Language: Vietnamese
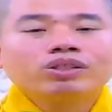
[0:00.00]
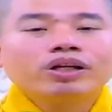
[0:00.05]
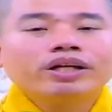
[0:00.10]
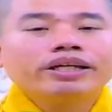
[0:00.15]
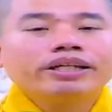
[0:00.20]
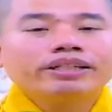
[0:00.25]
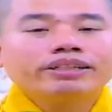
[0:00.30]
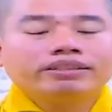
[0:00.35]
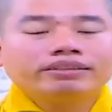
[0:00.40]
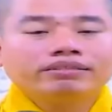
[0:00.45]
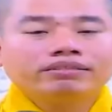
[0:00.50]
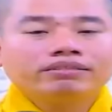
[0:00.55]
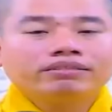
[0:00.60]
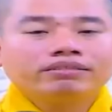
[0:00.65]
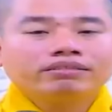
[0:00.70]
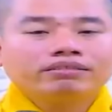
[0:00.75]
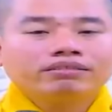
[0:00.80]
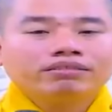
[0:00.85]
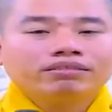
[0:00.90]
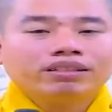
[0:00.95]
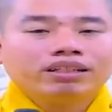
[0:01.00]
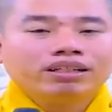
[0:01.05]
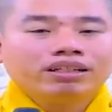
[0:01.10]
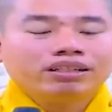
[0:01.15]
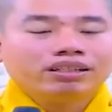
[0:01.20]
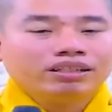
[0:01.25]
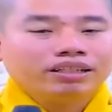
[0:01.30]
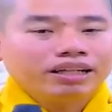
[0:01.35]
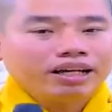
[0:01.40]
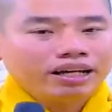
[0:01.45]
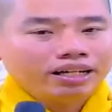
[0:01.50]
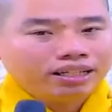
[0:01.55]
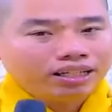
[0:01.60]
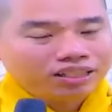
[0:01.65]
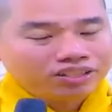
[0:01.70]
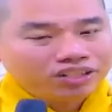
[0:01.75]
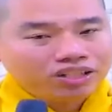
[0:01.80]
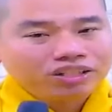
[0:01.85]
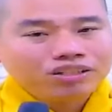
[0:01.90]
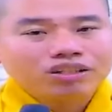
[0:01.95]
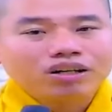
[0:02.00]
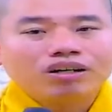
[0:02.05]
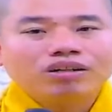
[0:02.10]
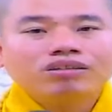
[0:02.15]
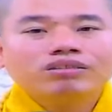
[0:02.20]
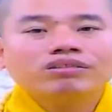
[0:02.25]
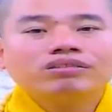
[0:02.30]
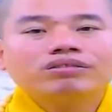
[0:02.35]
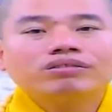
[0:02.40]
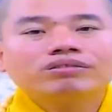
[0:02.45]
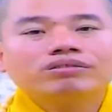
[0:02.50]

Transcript: thiền thì ngài là sơ tổ